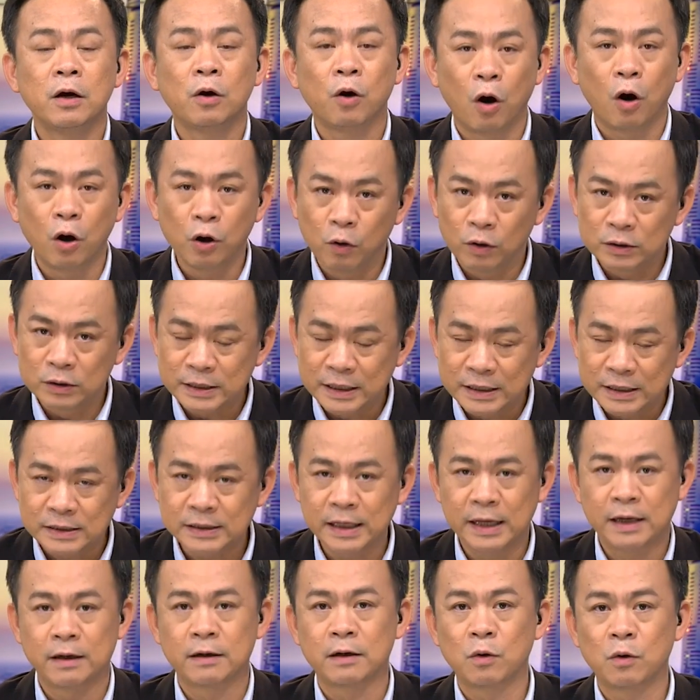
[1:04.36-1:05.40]
เรื่องของโลจิส
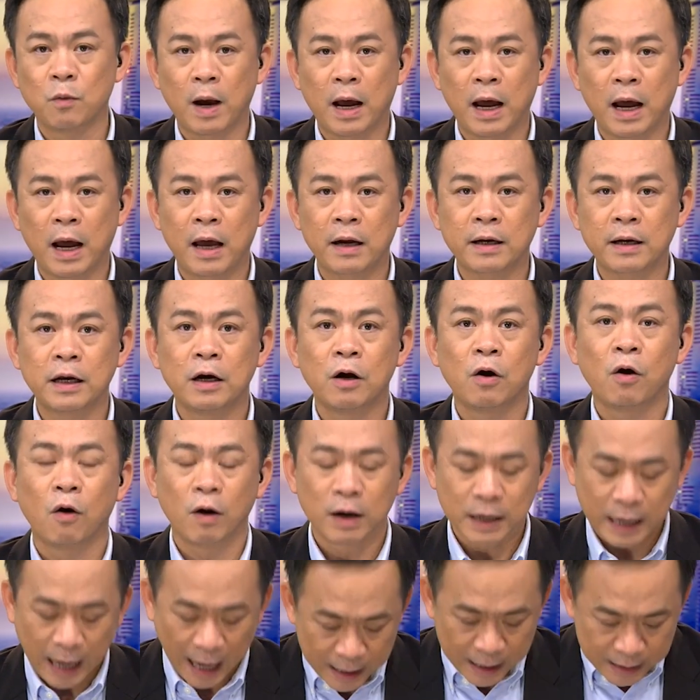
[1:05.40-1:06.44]
ติกหรือว่าเรื่องข
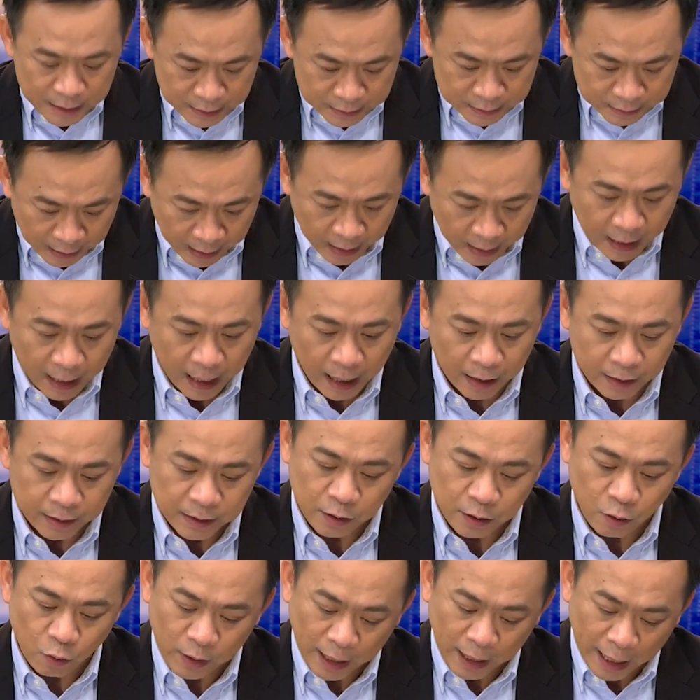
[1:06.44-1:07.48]
องการเดินทาง
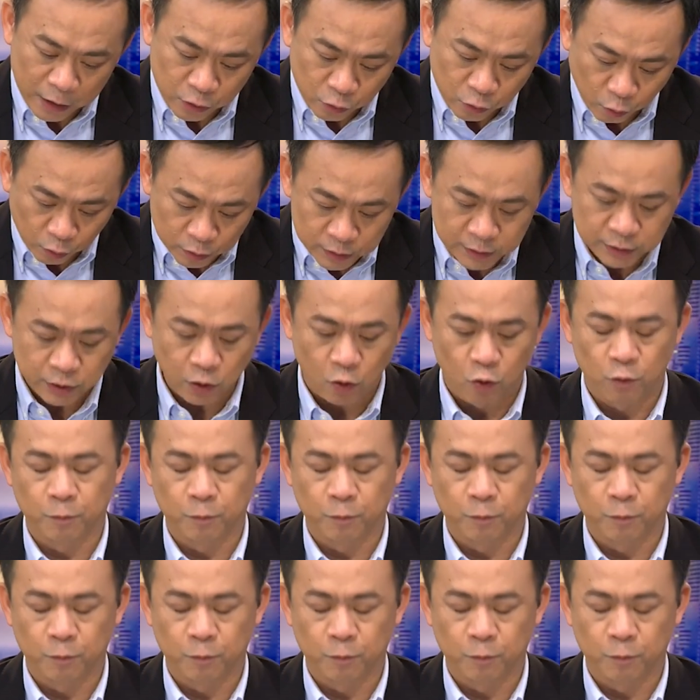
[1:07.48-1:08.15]
เรื่องของการขน